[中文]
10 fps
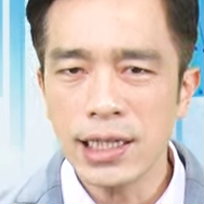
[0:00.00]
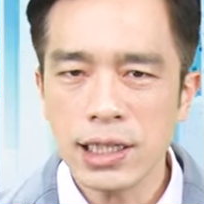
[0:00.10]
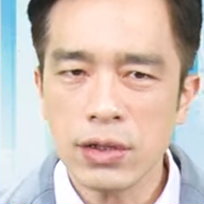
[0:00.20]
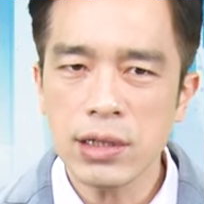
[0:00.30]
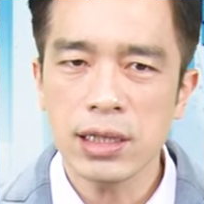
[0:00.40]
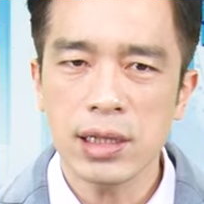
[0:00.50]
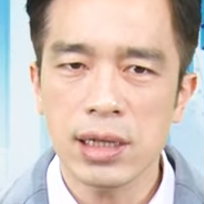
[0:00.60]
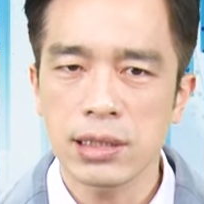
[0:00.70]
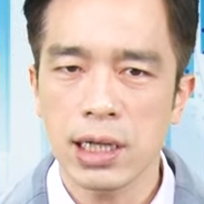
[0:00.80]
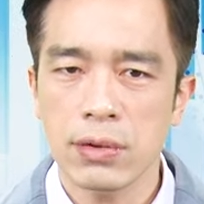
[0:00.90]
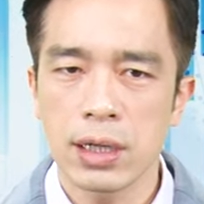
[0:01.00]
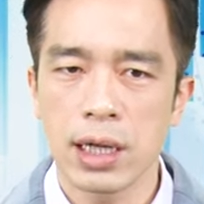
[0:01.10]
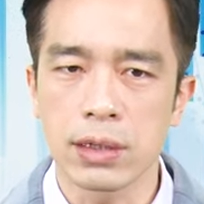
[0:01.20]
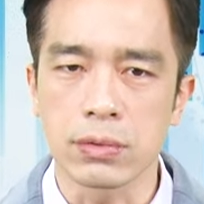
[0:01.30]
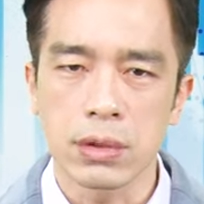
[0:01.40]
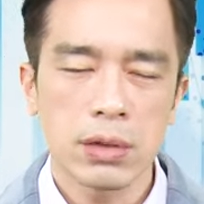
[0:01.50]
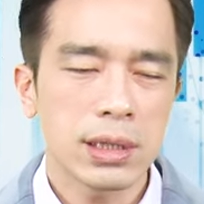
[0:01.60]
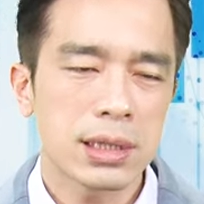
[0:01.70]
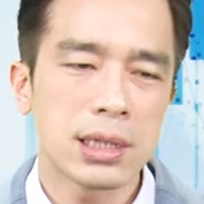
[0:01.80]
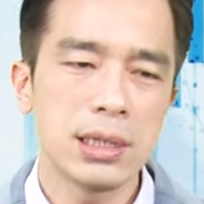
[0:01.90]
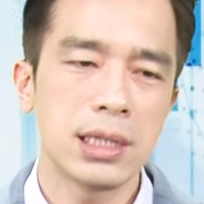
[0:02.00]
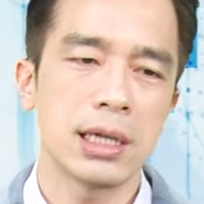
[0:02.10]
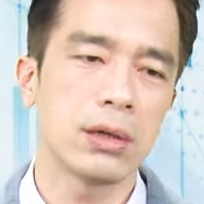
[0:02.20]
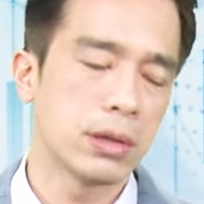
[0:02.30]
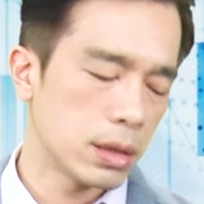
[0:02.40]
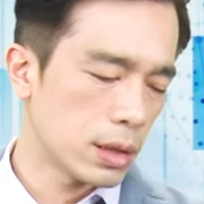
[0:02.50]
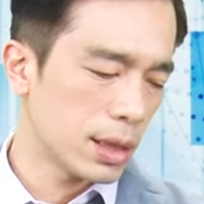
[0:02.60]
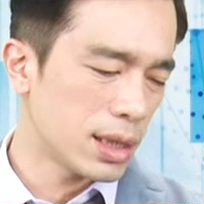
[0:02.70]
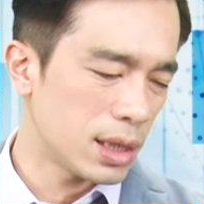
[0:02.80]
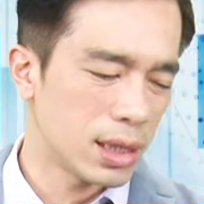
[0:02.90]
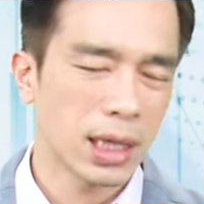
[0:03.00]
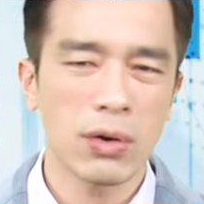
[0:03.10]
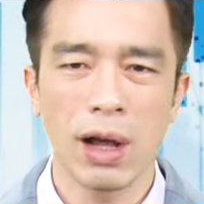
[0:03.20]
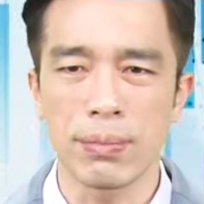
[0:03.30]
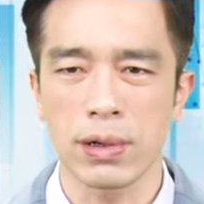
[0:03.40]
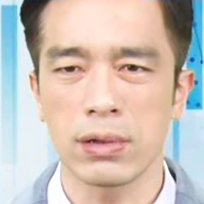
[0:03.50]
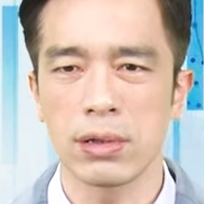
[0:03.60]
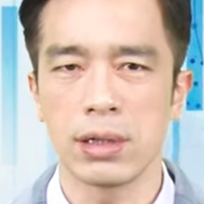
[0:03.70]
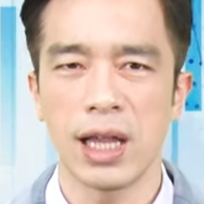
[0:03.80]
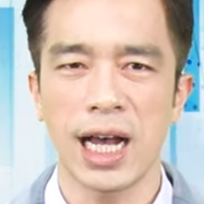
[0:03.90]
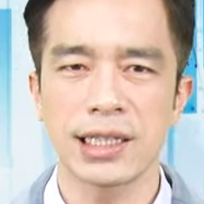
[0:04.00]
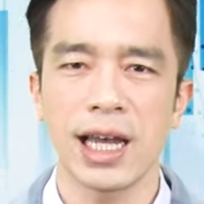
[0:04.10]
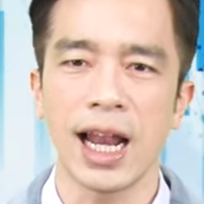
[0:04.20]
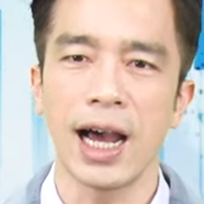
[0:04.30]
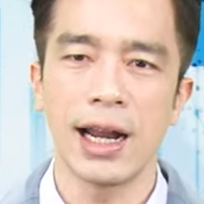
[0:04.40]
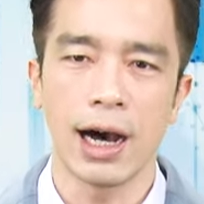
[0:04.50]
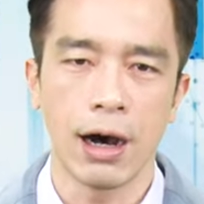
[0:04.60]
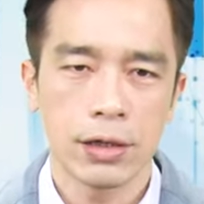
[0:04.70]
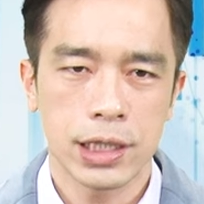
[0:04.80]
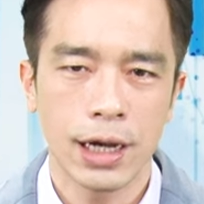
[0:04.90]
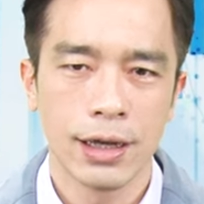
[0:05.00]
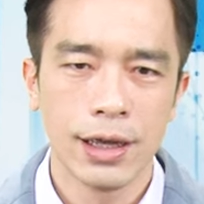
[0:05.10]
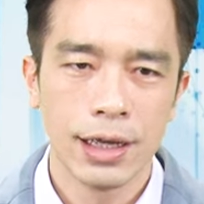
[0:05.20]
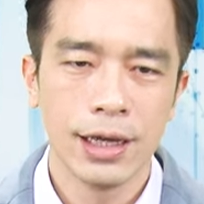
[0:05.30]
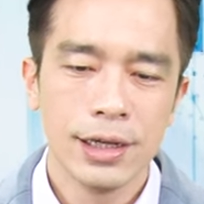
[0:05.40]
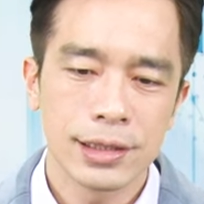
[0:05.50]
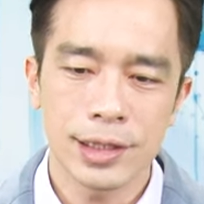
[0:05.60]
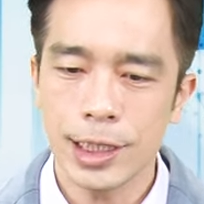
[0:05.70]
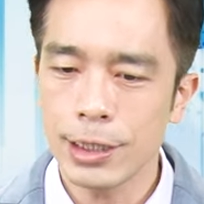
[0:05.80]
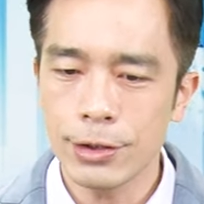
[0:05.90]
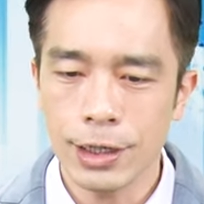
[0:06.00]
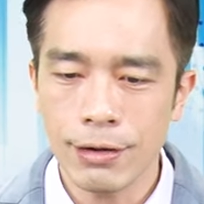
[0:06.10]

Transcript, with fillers: 一些工业电脑相关的类股？因为时间有限，时间快不够了，拉塞拉拉，好像时间过很